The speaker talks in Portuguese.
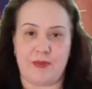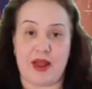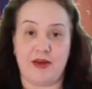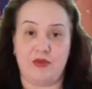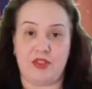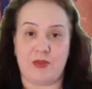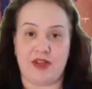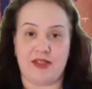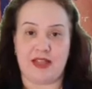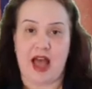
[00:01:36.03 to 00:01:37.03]
Para não
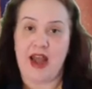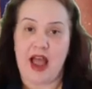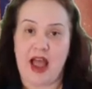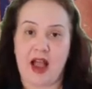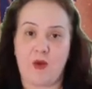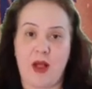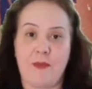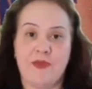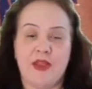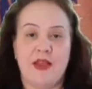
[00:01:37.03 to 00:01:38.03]
desperdiçar
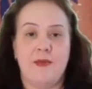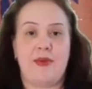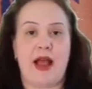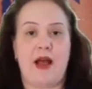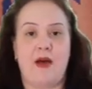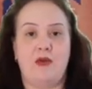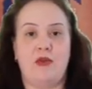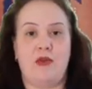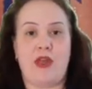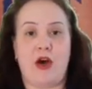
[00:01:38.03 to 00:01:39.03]
água, para
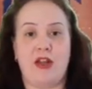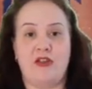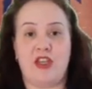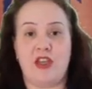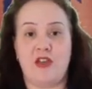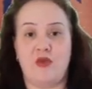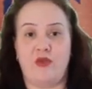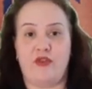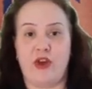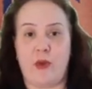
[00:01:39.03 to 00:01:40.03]
na hora que
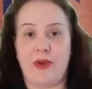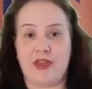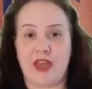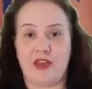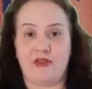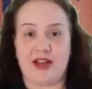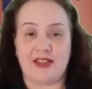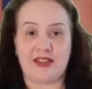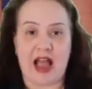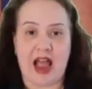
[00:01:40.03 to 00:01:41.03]
for ao banheiro dar
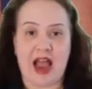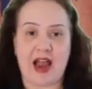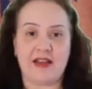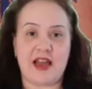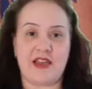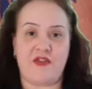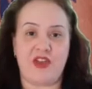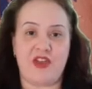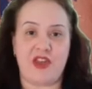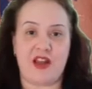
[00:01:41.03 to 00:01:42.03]
descarga
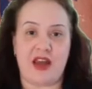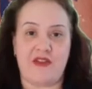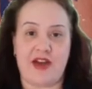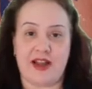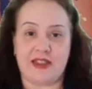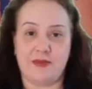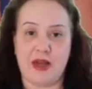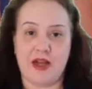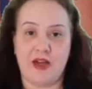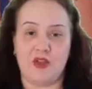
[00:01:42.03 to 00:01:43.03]
e, e lavar as
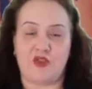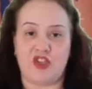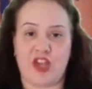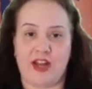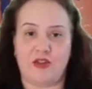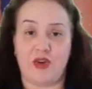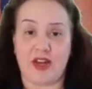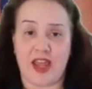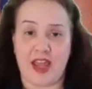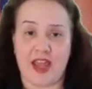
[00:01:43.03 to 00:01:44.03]
mãos, fechar a
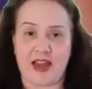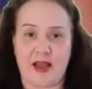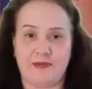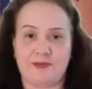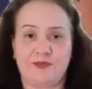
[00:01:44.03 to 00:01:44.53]
torneira.